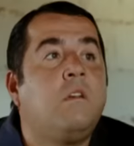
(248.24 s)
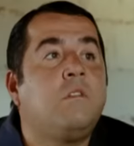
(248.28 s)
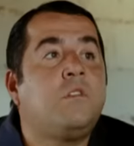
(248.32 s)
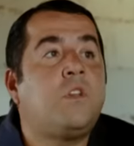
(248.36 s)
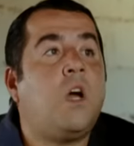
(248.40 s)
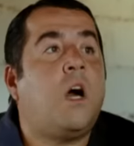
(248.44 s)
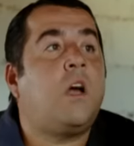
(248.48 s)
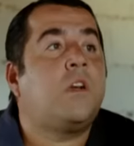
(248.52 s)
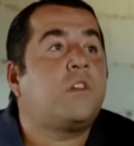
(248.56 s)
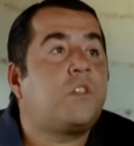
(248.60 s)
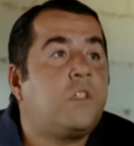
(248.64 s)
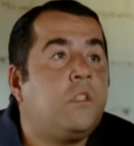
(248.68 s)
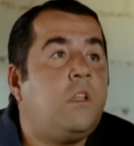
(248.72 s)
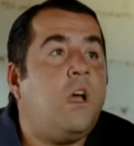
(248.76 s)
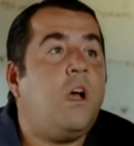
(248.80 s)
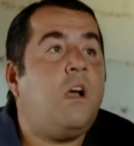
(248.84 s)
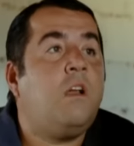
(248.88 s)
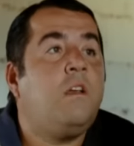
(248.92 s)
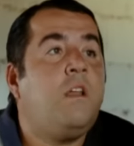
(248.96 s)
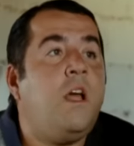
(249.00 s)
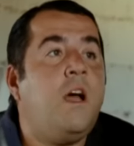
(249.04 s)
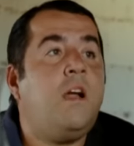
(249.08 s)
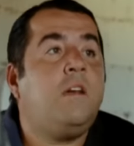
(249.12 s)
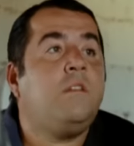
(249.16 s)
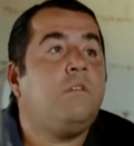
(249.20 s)
Çarşıda.
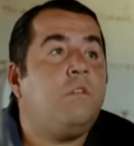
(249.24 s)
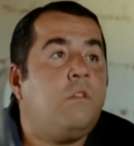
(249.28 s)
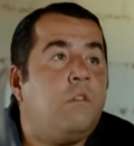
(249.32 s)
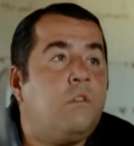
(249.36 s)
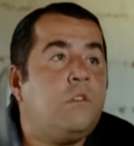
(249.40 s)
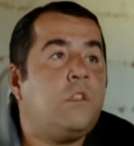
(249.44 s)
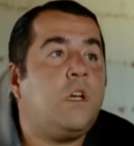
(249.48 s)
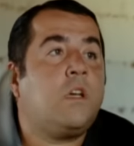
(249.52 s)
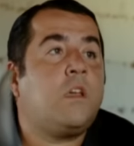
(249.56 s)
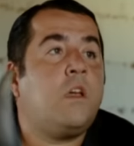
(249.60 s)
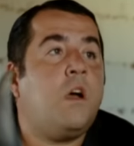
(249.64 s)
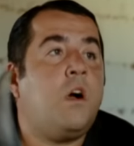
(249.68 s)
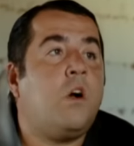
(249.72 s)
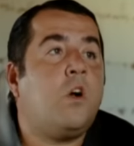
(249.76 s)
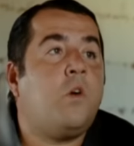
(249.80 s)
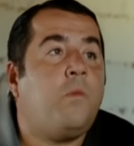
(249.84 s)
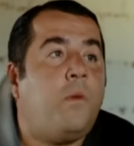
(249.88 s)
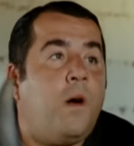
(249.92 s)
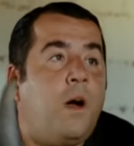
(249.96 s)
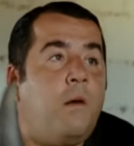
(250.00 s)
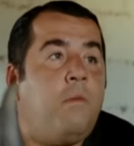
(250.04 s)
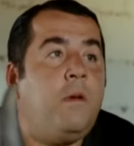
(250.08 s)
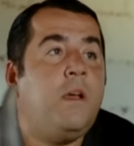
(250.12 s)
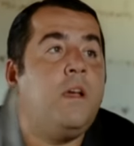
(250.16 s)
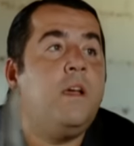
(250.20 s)
Nerede olacak Yakup
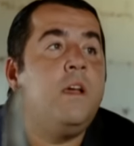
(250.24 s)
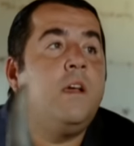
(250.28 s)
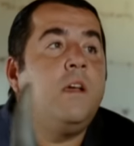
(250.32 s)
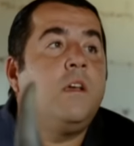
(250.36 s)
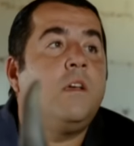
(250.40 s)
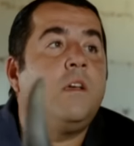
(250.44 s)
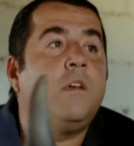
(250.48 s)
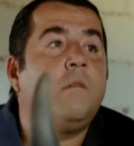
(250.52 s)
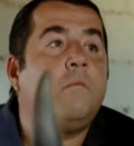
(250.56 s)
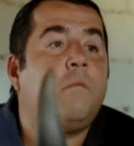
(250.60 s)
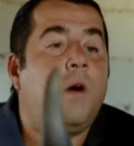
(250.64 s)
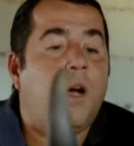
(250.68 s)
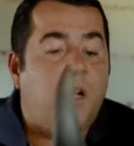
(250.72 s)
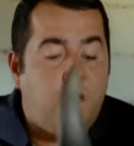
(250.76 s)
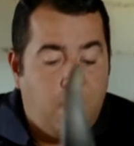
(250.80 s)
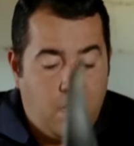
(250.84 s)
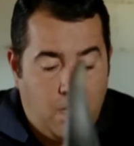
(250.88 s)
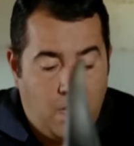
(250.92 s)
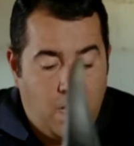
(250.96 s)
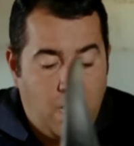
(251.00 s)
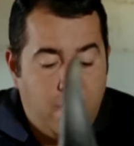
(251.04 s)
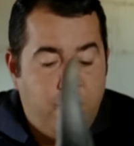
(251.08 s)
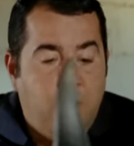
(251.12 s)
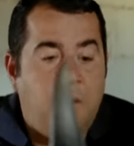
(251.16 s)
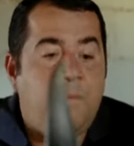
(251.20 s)
abi? Bak
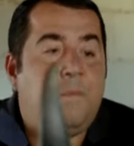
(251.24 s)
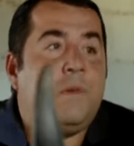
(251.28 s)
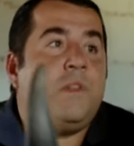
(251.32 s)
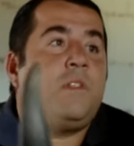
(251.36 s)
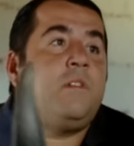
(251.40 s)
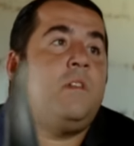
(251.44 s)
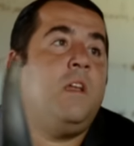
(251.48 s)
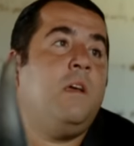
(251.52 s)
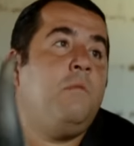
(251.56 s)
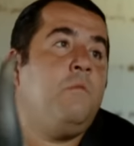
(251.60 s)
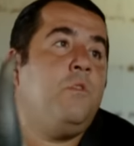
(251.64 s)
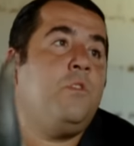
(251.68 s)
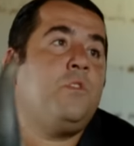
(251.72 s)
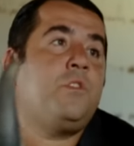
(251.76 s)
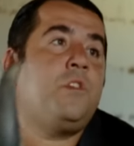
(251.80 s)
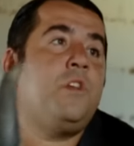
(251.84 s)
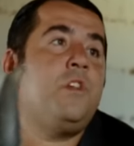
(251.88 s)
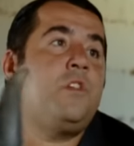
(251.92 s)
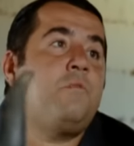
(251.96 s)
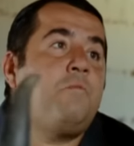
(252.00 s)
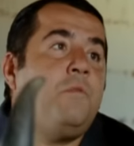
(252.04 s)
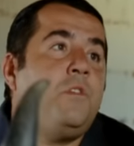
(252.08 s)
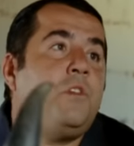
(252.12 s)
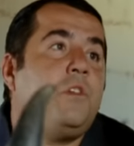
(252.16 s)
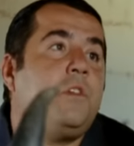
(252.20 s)
hayvan pisleyemiyor
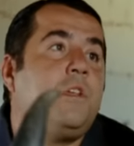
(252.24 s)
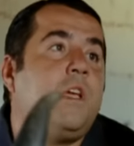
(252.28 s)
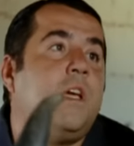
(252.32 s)
şişmiş.